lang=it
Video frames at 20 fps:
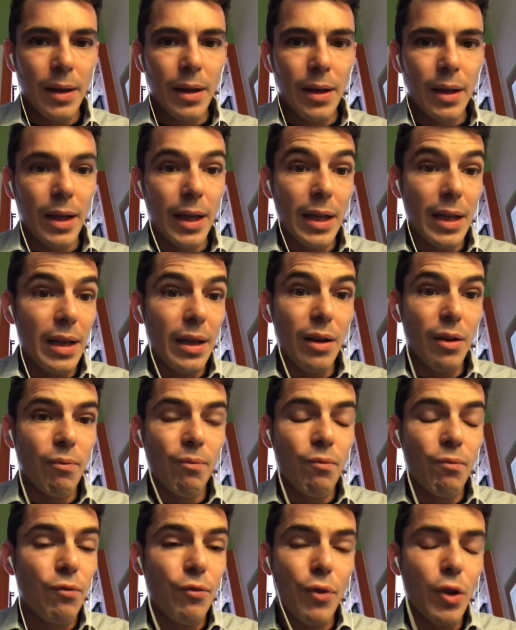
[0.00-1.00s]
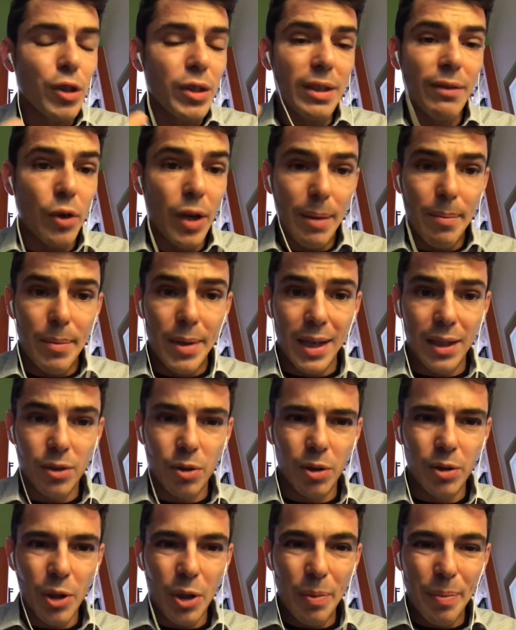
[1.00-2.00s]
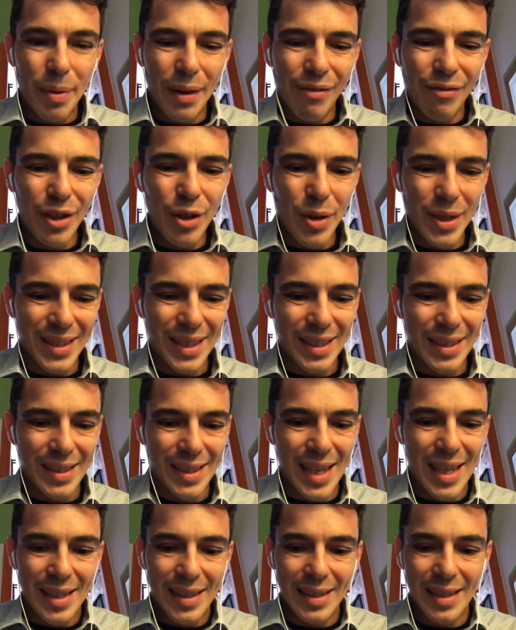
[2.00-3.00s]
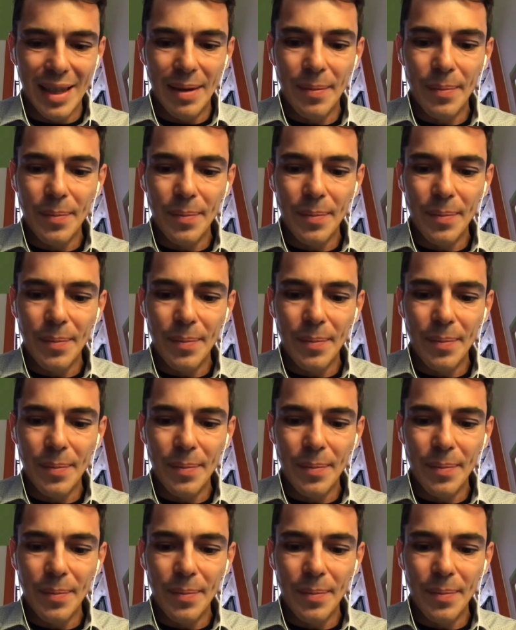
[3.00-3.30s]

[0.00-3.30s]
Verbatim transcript: e non, forse vorrebbe nasconderlo perfino a se stessa.